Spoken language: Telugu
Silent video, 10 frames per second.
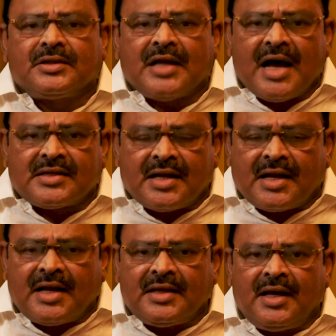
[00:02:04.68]
శాసన
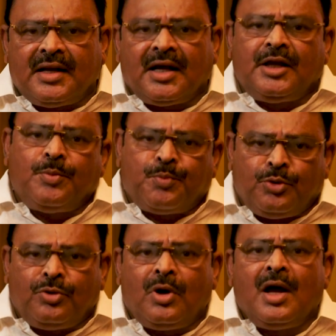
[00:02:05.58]
రాజధానిగా
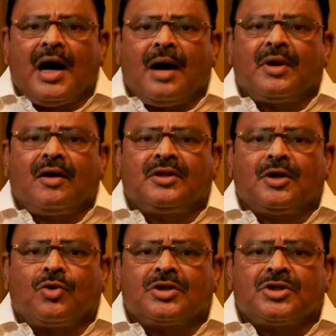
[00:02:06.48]
ఇప్పుడు
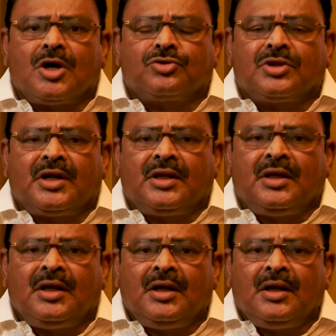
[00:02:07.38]
అమరావతి కొనసాగుతుందనేది
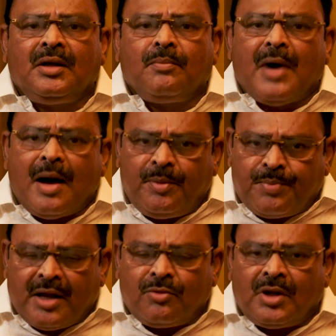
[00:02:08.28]
మా
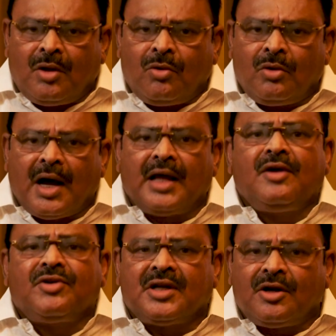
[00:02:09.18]
అభిప్రాయం ఉన్నాం అదే
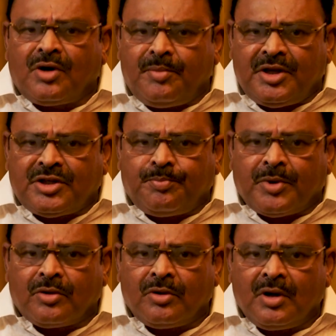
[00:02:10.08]
విషయాన్ని కూడా మేము
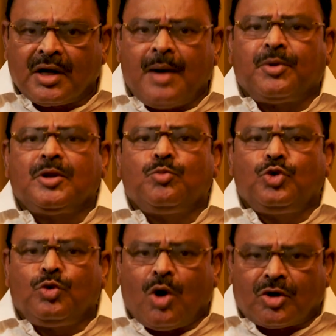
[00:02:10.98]
చెప్పాం కాకపోతే
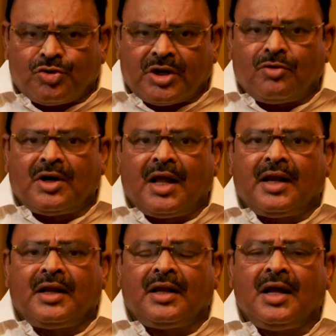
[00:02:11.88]
మూడు ఒకచోటే
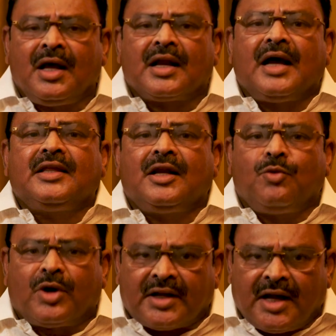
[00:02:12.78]
ఉండాలని రాజధాని
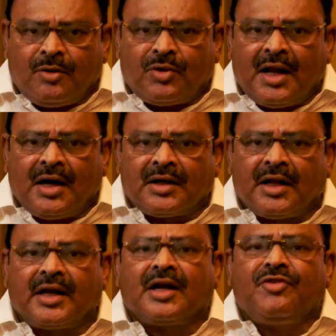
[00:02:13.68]
ఒకటిగానే ఉండాలని
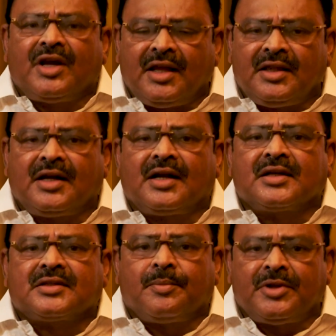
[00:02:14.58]
అంటున్నారు ఇక్కడ
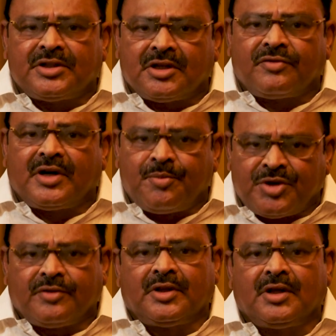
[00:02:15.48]
వికేంద్రీకరణకు సంబంధించినటువంటి
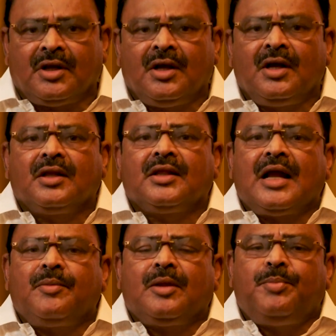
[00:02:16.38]
అంశం అది
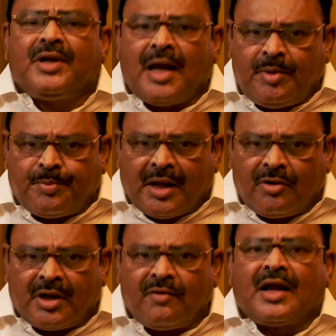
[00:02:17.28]
దాని మీద
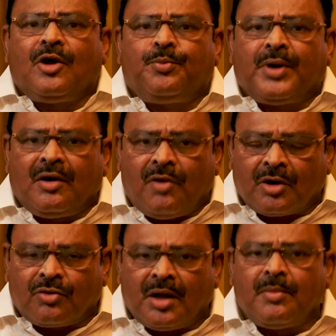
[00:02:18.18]
భిన్నాభిప్రాయాలు ఉన్నాయి వారి అభిప్రాయాలు
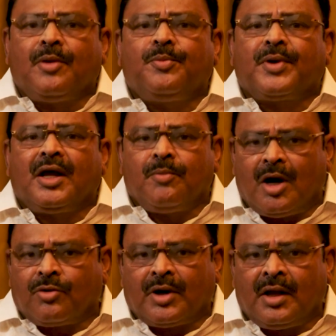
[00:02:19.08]
వారుకున్నాయి మా అభిప్రాయాలు
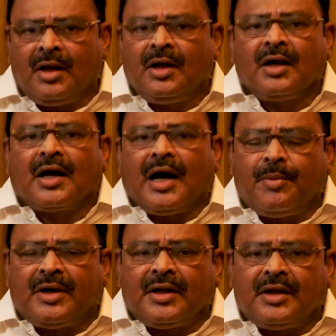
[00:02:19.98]
మాకున్నాయి
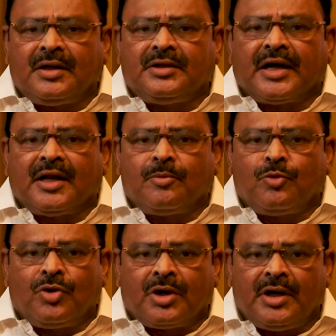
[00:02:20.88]
కాబట్టి
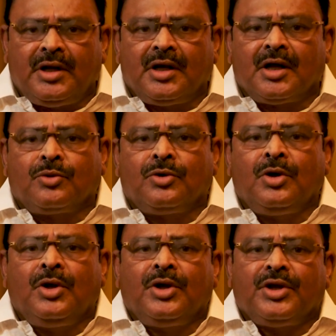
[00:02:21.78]
జగన్మోహన్ రెడ్డి గారు
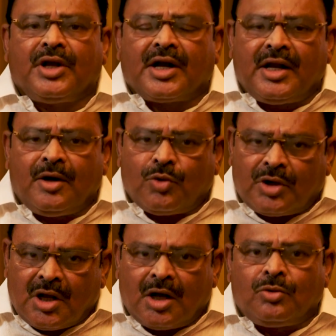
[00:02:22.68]
ఇక్కడే
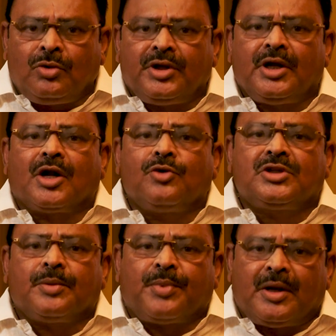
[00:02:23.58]
ఉంటారు ఇక్కడి
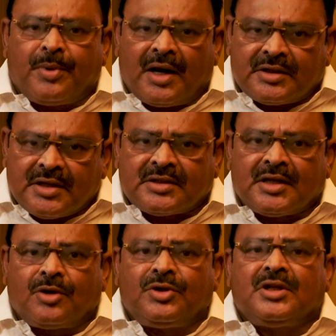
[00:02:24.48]
నుంచే పరిపాలన
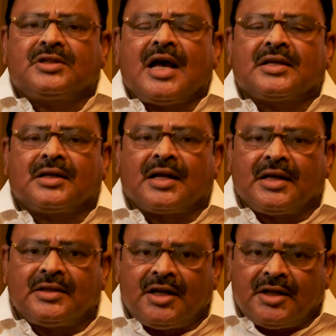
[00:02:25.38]
చేస్తారు ఇది శాసన
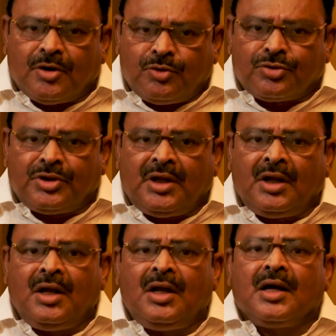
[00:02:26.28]
రాజధానిగా ఉంటుంది
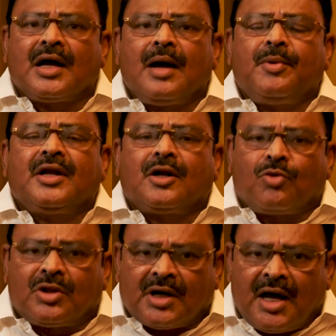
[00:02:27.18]
కాబట్టి ఇక్కడ
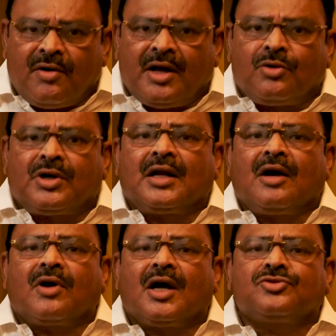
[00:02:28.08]
కొంతకాలం ఆయన ఉండడానికి
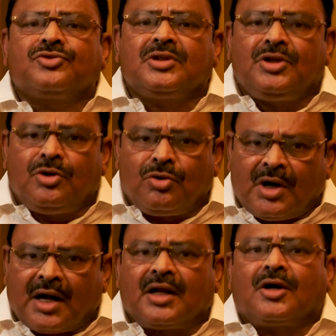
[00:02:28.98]
అవకాశం ఉంటుంది ఇల్లు
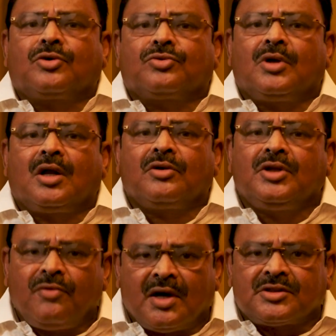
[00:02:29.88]
కూడా అక్కడే కట్టుకున్నారు
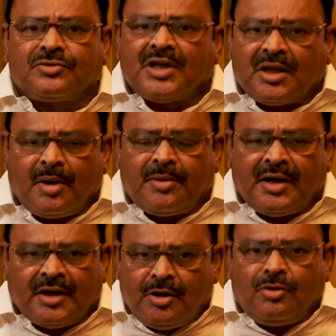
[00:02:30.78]
ఇది వాస్తవం చంద్రబాబు
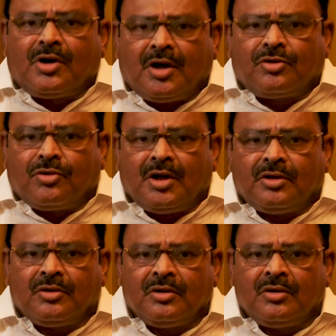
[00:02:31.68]
నాయుడు ఇల్లు కూడా కట్టుకోలేదు